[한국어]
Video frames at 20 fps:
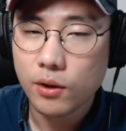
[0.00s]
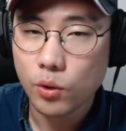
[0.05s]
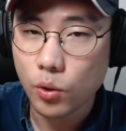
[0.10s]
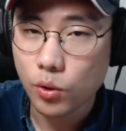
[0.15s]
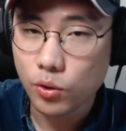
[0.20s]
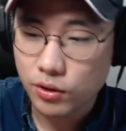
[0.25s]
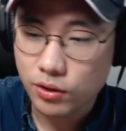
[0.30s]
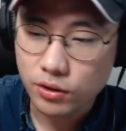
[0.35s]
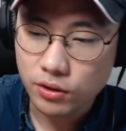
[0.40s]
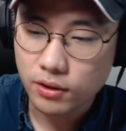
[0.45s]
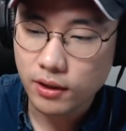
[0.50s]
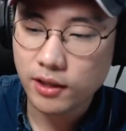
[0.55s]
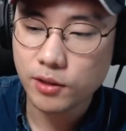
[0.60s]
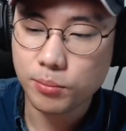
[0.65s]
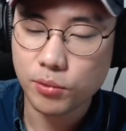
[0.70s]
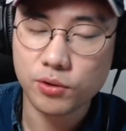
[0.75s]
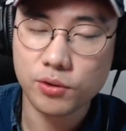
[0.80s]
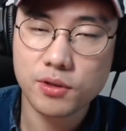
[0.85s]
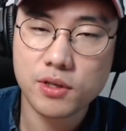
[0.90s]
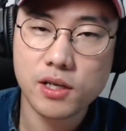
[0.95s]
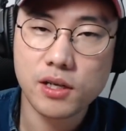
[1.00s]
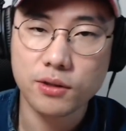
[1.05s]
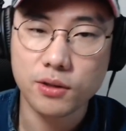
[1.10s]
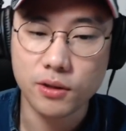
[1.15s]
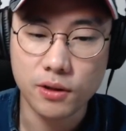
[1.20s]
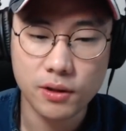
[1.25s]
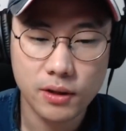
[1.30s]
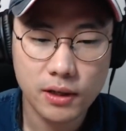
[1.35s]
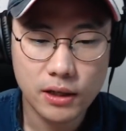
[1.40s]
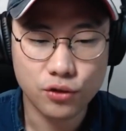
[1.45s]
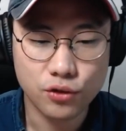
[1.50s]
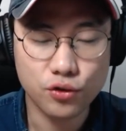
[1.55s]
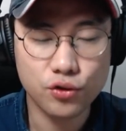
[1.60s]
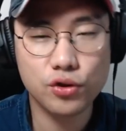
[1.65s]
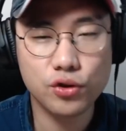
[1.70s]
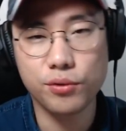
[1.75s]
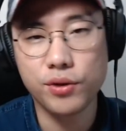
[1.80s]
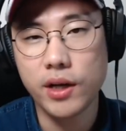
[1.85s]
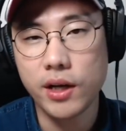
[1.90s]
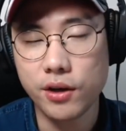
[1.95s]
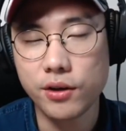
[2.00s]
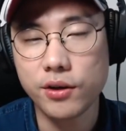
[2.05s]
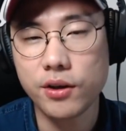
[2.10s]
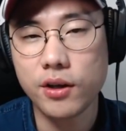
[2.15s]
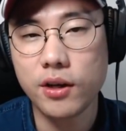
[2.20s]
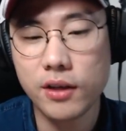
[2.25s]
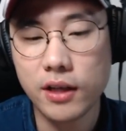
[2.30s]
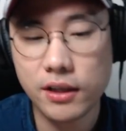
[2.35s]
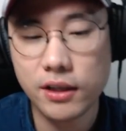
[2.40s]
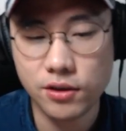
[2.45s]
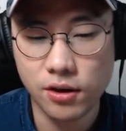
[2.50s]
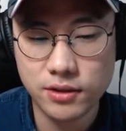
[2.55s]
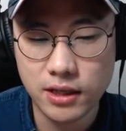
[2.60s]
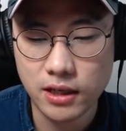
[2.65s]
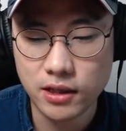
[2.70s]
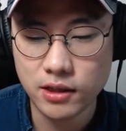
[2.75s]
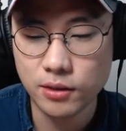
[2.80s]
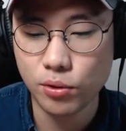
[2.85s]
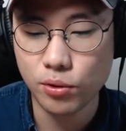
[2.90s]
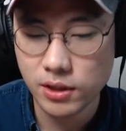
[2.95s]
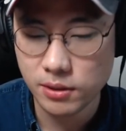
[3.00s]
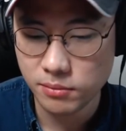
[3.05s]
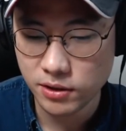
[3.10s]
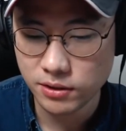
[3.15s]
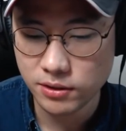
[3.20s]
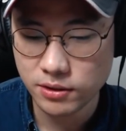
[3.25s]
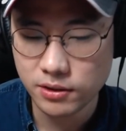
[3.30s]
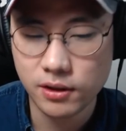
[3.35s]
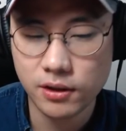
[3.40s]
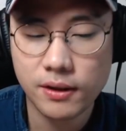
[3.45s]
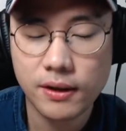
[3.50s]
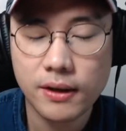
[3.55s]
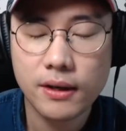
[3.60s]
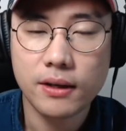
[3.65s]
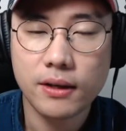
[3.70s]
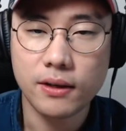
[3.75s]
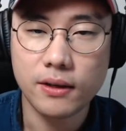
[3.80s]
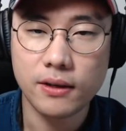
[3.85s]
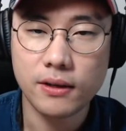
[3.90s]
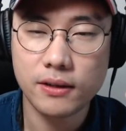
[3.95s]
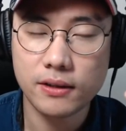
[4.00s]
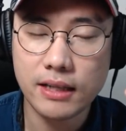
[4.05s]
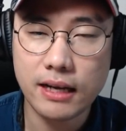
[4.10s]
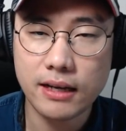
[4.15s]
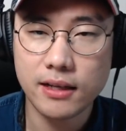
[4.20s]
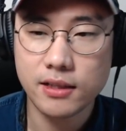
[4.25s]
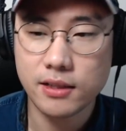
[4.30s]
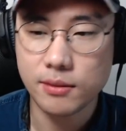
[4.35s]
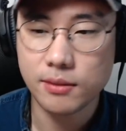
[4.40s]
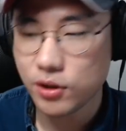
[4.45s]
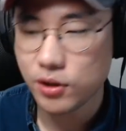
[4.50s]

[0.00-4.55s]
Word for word: 요거를 핸드폰으로 찍어서 유튜브에 연결된 영상을 보시면서 어, 따라하시면